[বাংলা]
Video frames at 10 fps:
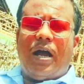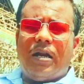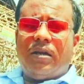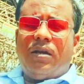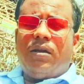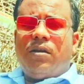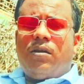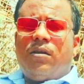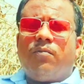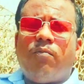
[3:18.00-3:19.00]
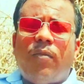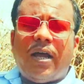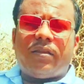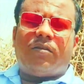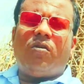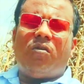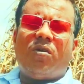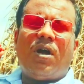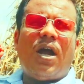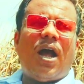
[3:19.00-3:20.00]
আর মাত্র
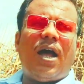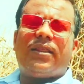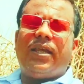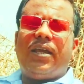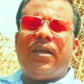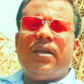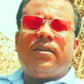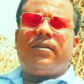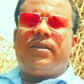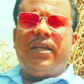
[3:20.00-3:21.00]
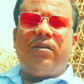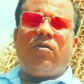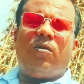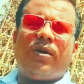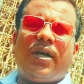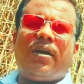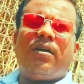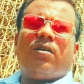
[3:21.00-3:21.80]
হাতে দিন গোনা